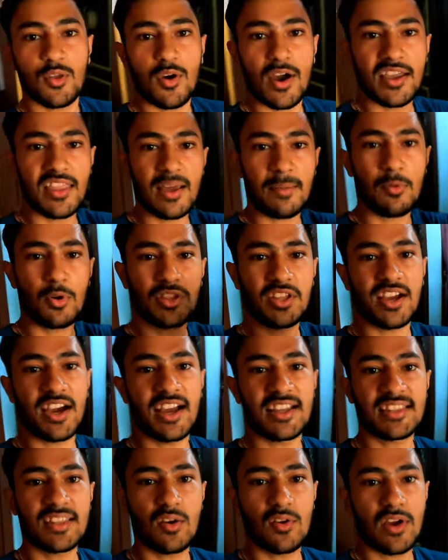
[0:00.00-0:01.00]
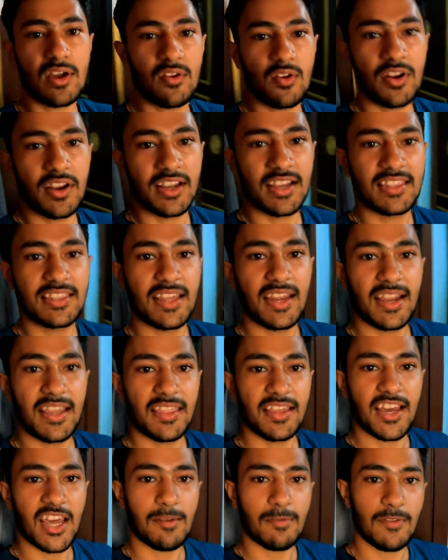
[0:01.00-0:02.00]
तो भाई आपको दिखाता हूँ यार इन्होंने किस
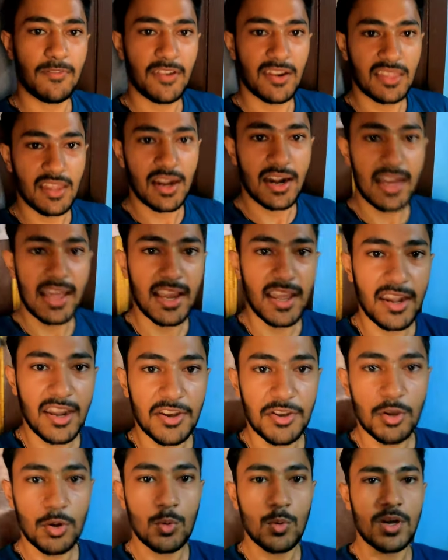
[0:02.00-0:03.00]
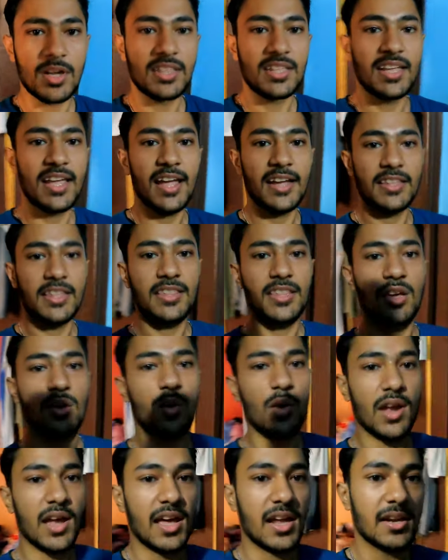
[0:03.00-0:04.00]
तरीके से घर में फिर से लड़ाई करना शुरू कर दिया है एक
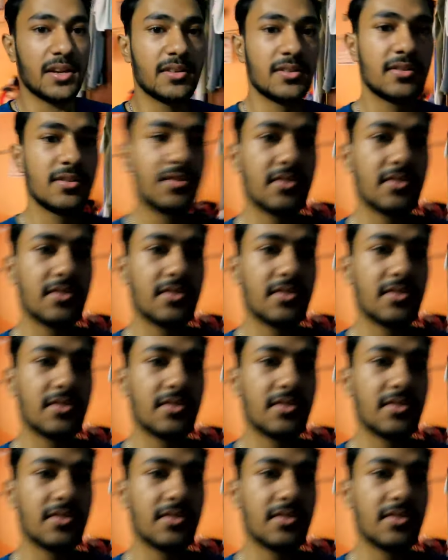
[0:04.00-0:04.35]
देखो यार